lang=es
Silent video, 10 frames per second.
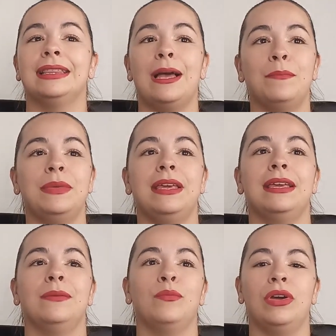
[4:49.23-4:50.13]

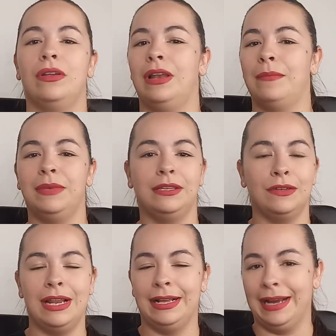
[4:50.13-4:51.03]
También, bueno, la han visto
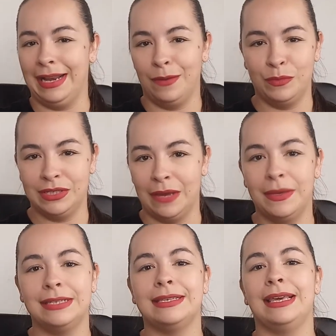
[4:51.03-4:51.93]
en el canal muchas
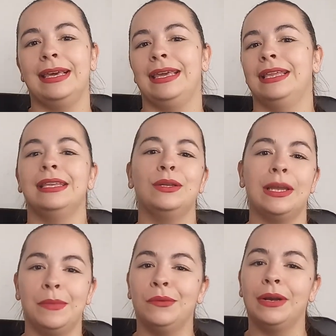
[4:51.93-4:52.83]
veces. Ella tiene
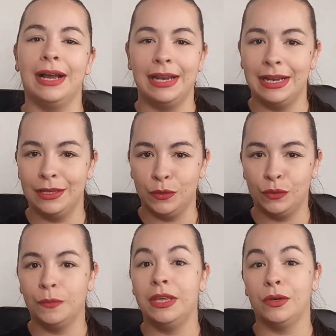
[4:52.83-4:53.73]
también un canal de
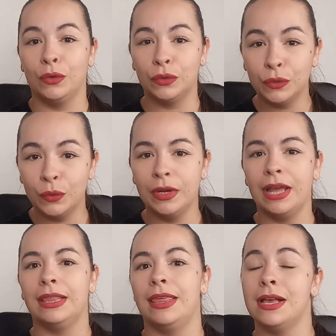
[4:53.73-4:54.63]
YouTube de
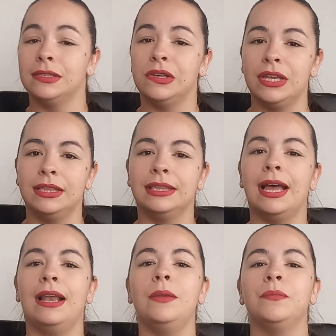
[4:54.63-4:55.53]
costura de danza
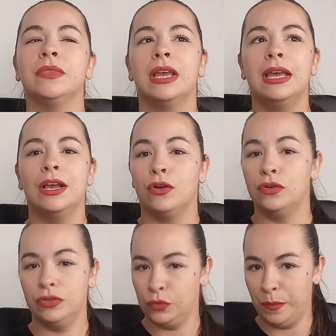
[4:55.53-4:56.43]
oriental
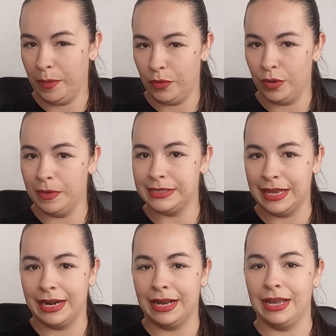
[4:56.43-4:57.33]
con su mismo nombre,
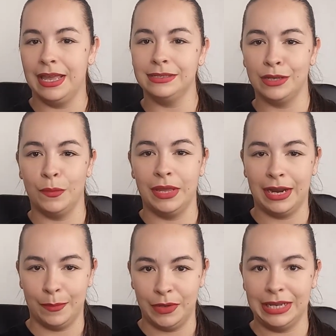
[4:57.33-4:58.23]
Sahra Hayal. Se los voy a
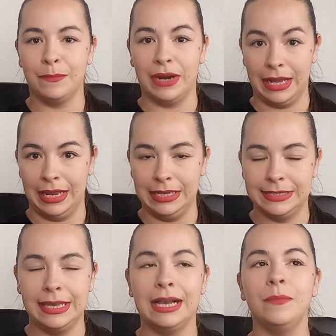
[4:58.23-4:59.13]
dejar por aquí para que le
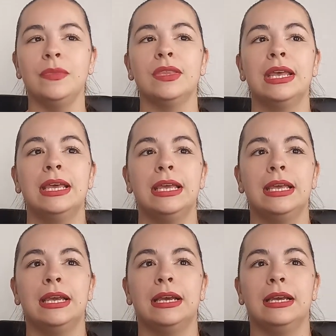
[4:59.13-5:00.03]
sigan.
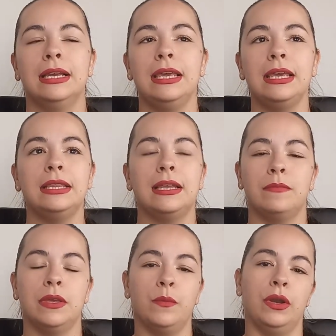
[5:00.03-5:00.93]
Y
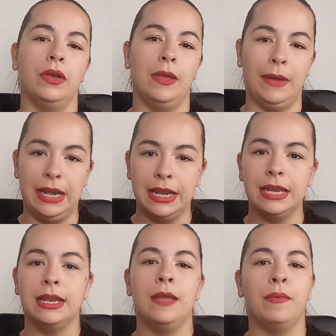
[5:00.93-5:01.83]
también, bueno, es
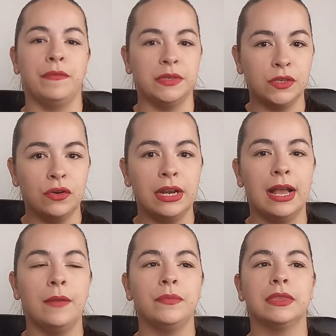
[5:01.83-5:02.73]
bailarina, es
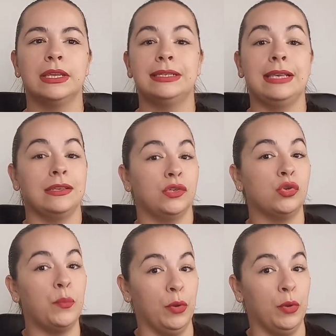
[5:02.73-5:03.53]
profesora, se hace sus